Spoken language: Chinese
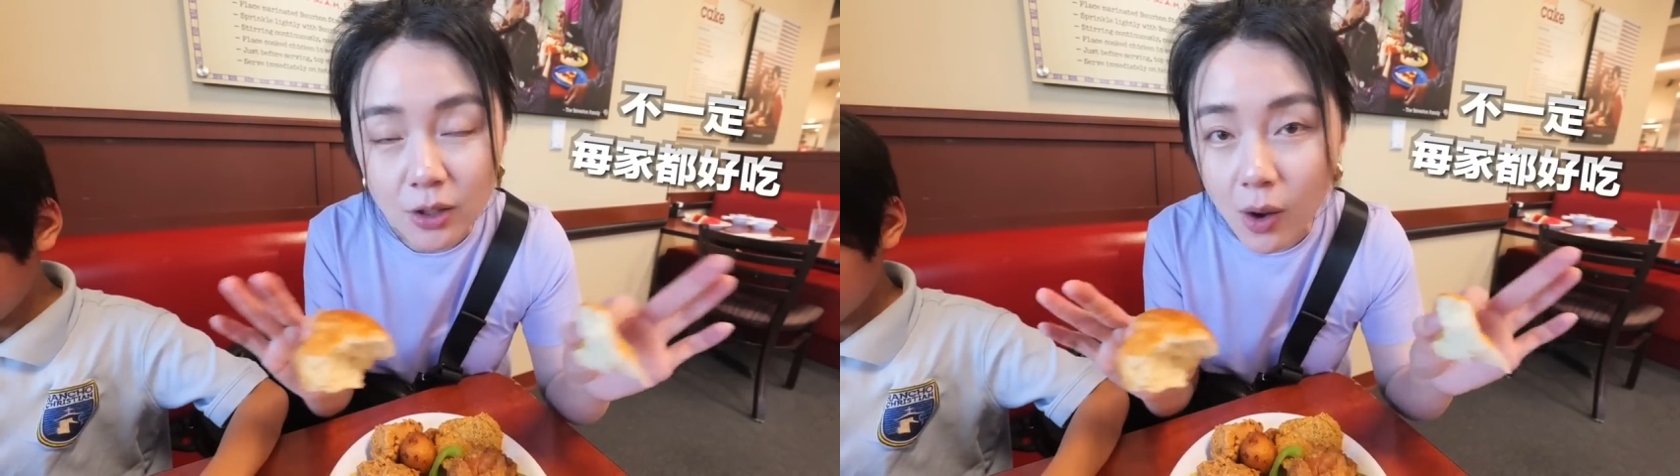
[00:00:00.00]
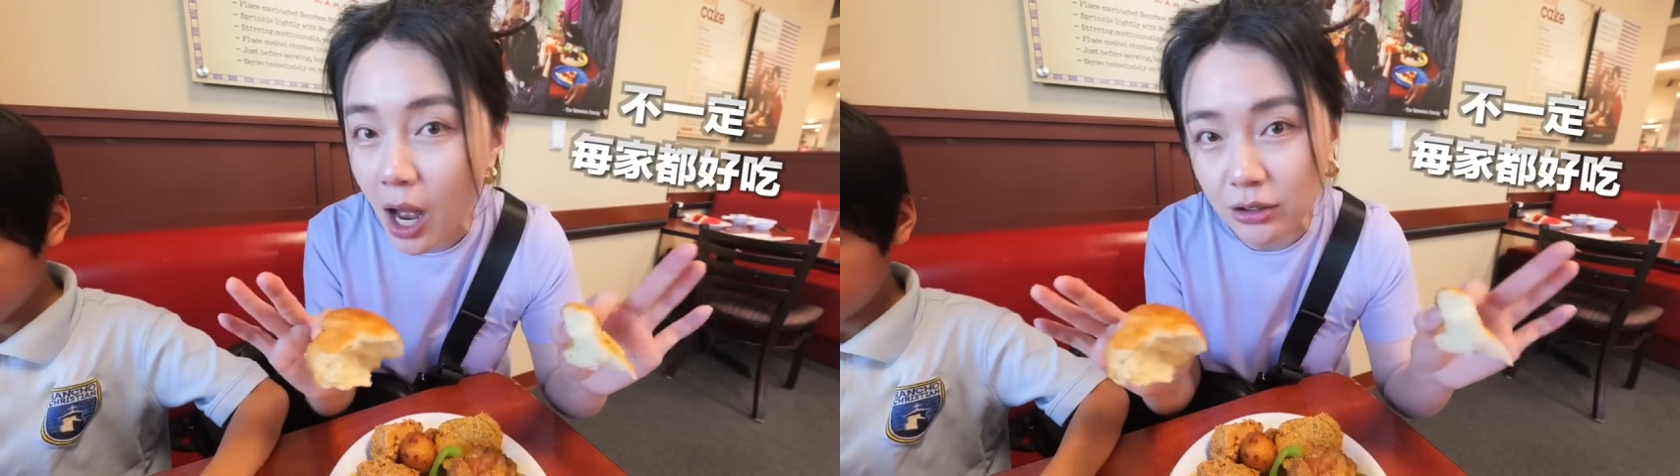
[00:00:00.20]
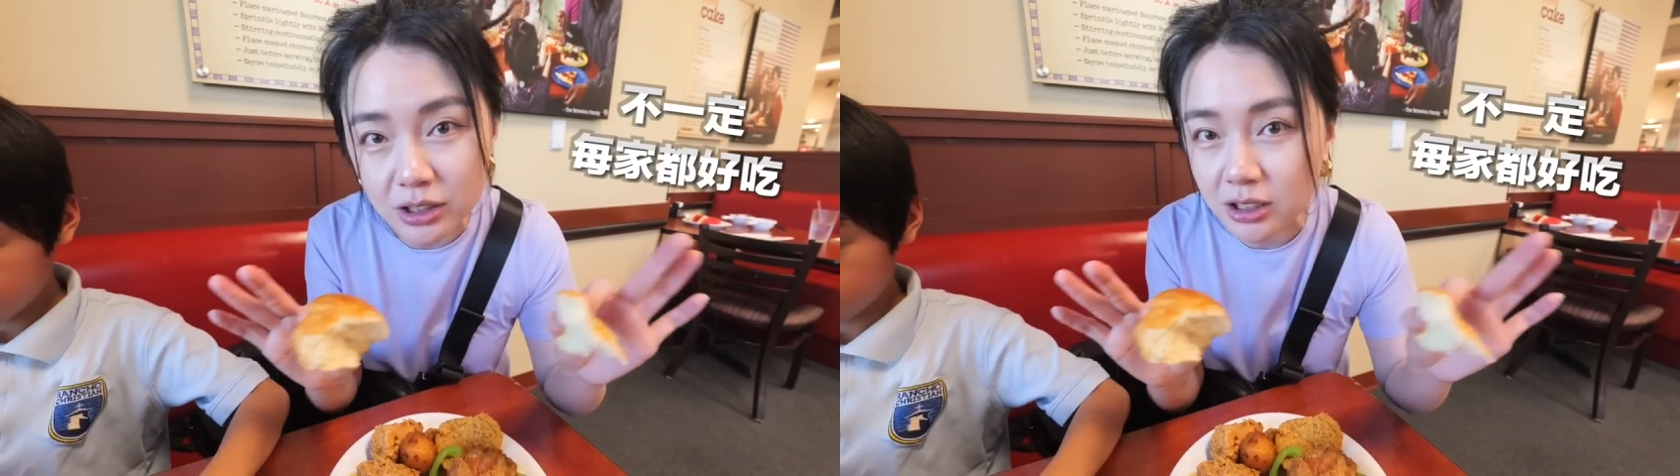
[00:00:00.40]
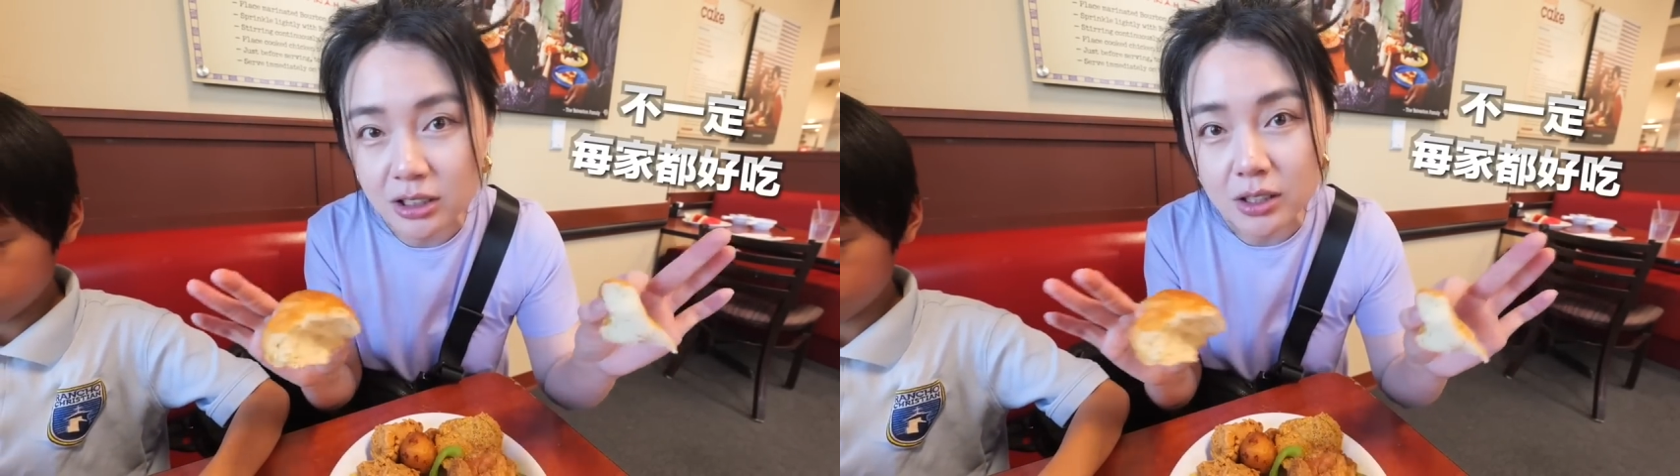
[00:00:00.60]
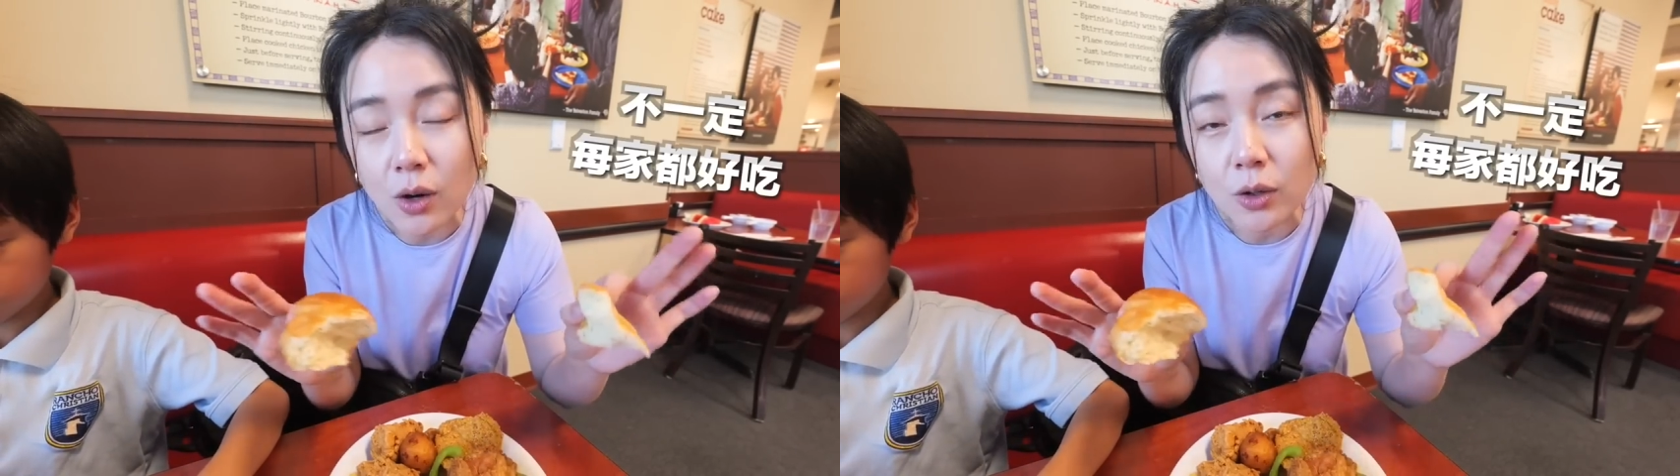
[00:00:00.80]
都好
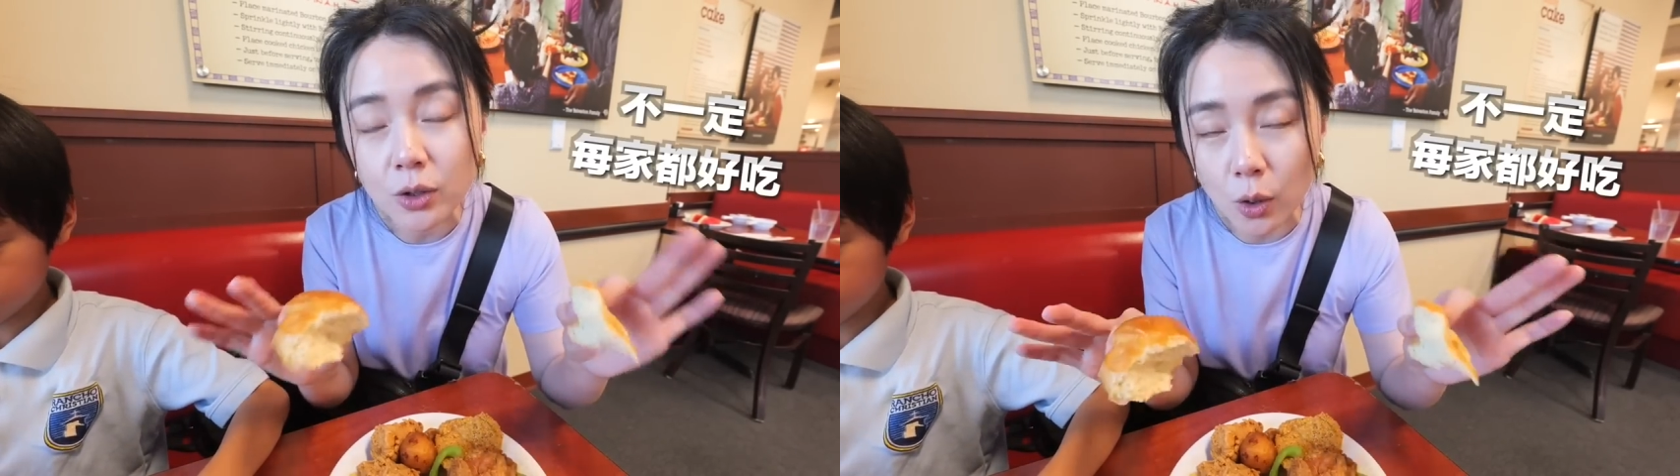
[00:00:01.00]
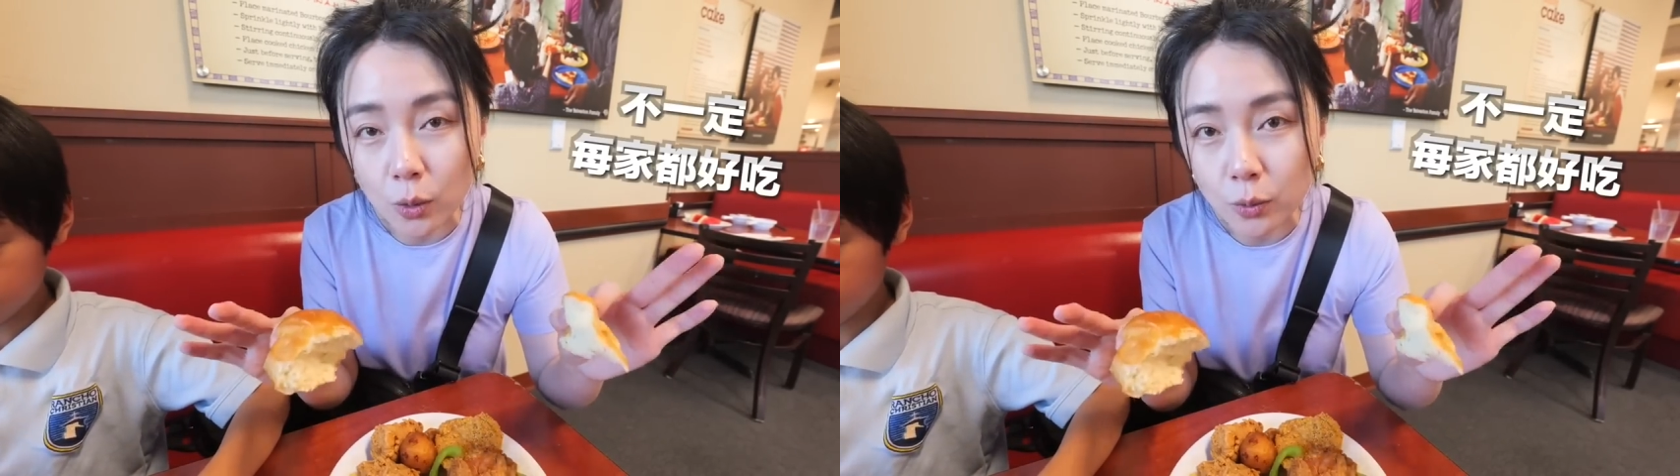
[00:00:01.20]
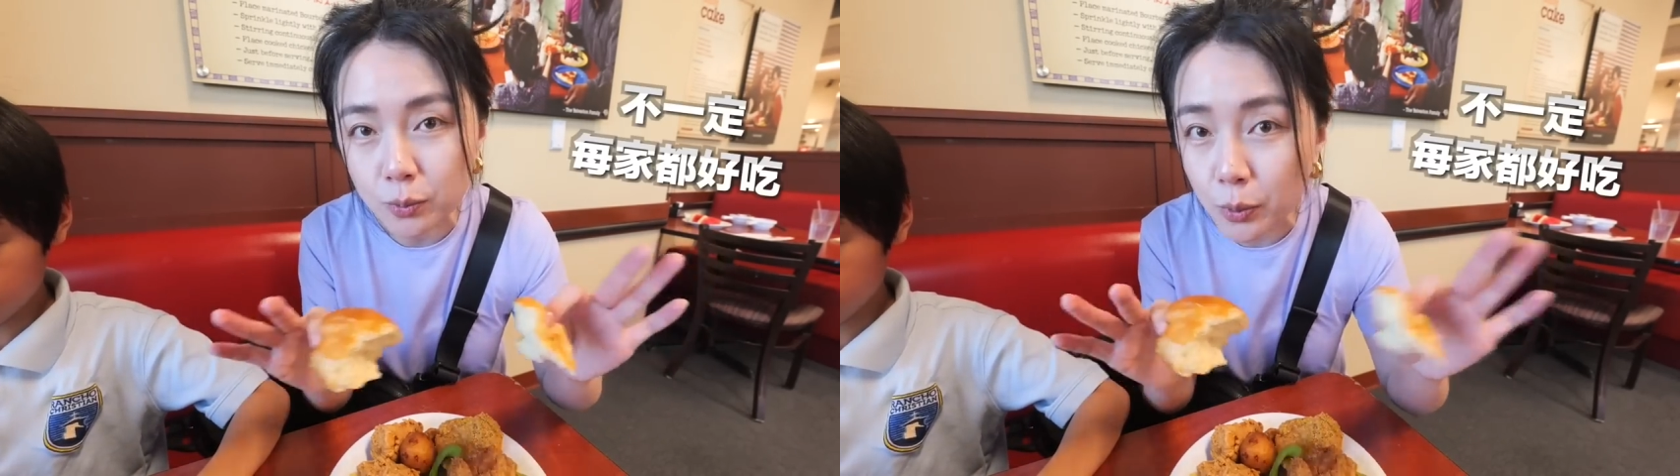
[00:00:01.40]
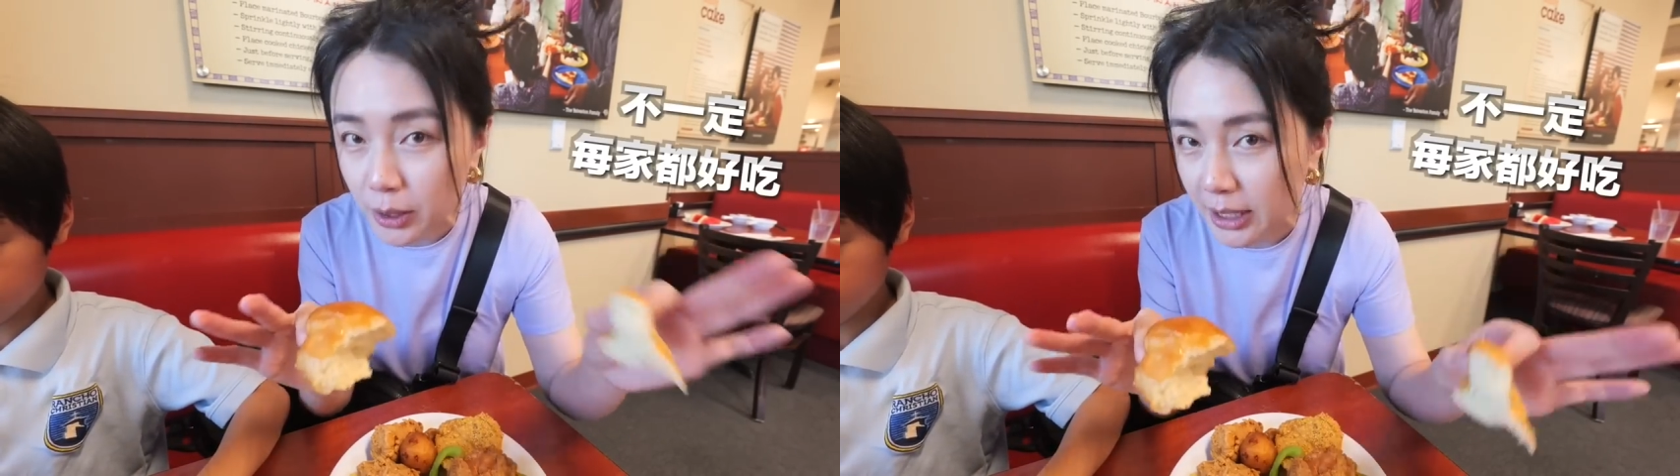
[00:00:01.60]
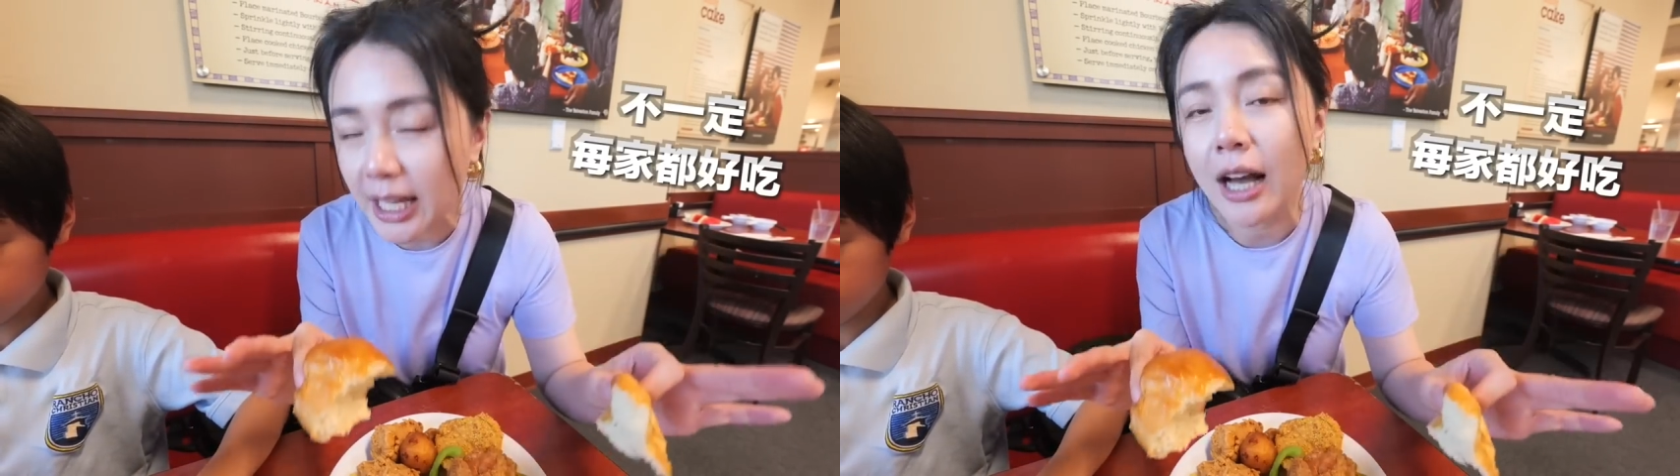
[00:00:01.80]
吃哦，有不
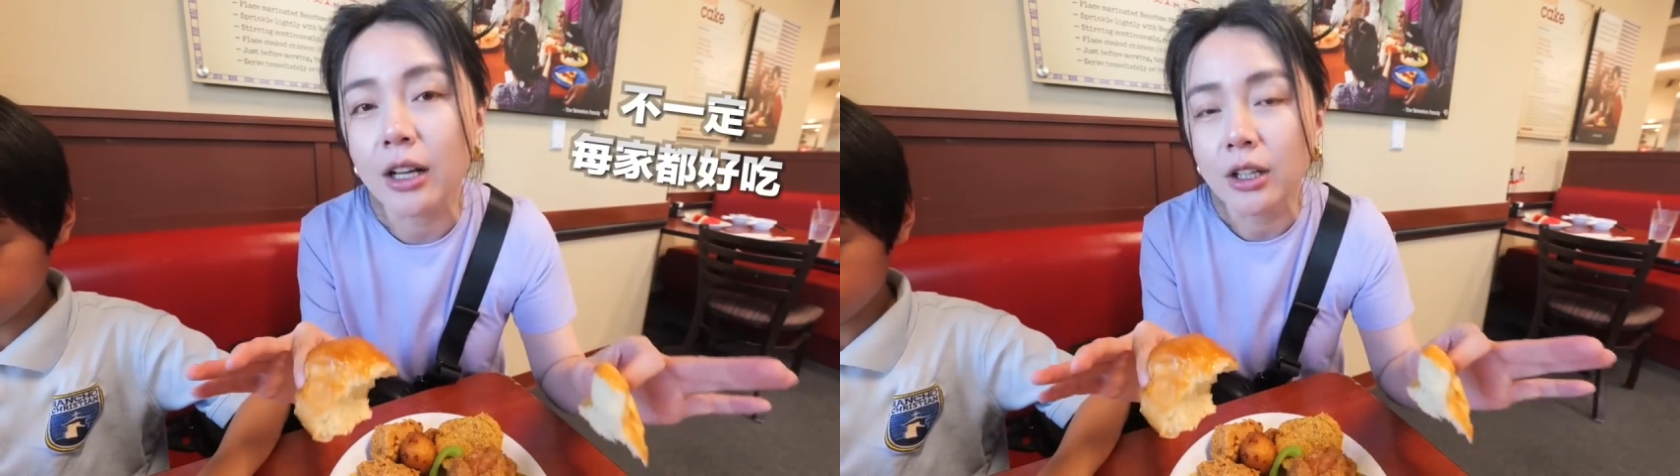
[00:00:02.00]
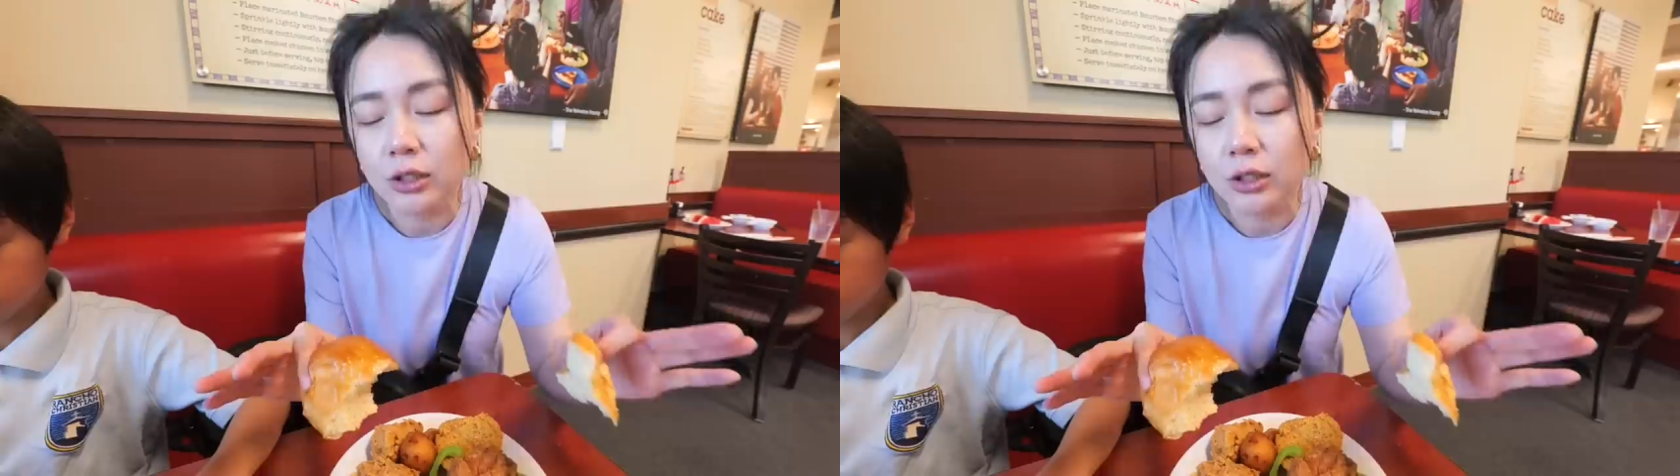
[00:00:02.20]
一样。